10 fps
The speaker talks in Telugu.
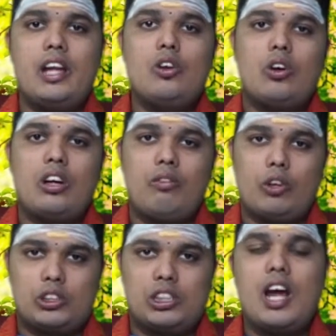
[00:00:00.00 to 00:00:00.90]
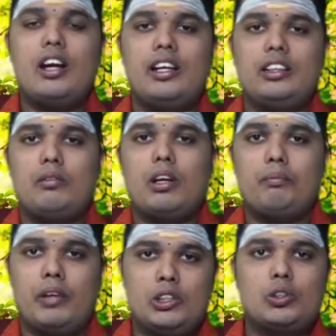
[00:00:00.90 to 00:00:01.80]
ఏ యొక్క వృక్షాన్ని అయితే
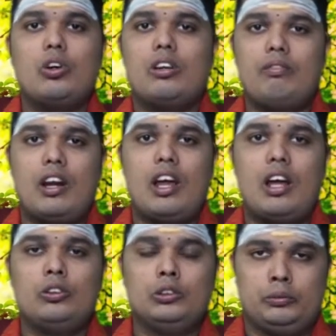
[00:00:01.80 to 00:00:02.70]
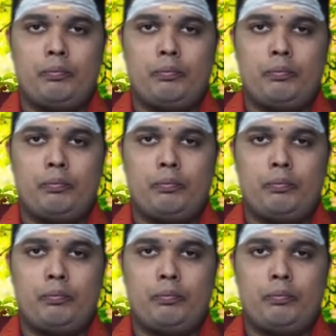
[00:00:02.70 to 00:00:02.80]
మనం పెంచుకోవడం వల్లనూ